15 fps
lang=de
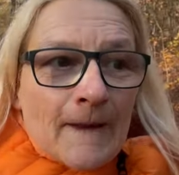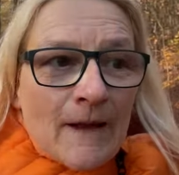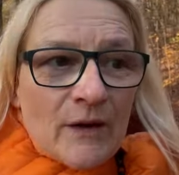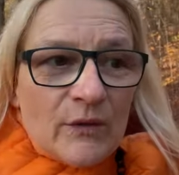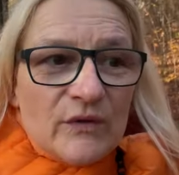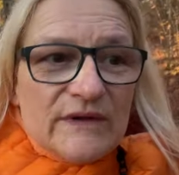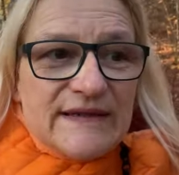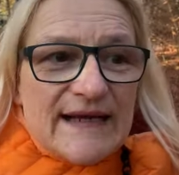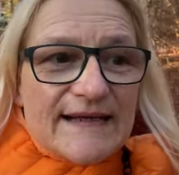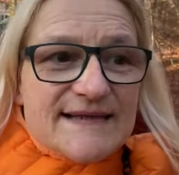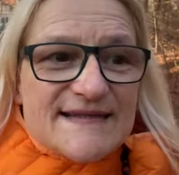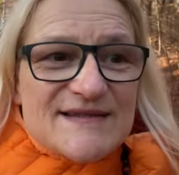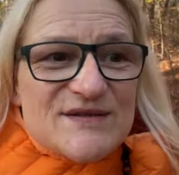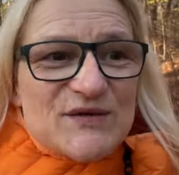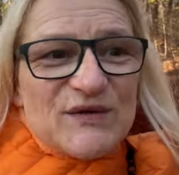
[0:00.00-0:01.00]
Und
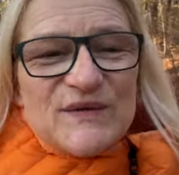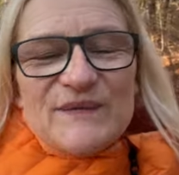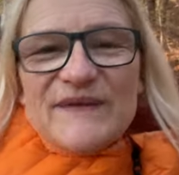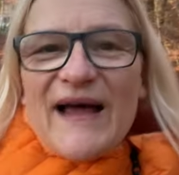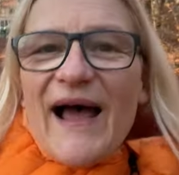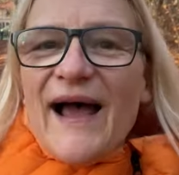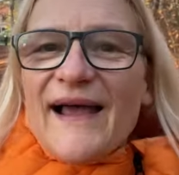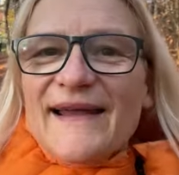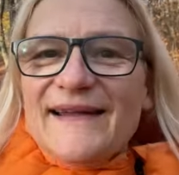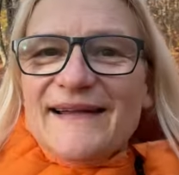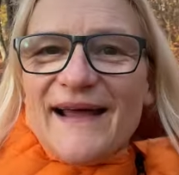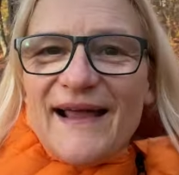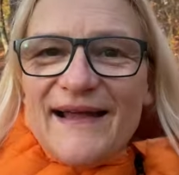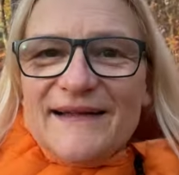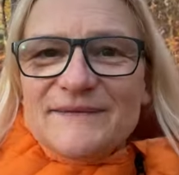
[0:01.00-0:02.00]
jetzt so im
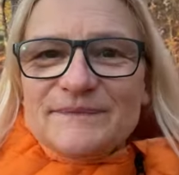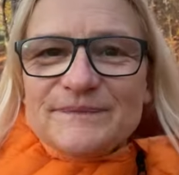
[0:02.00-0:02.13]
Nachhinein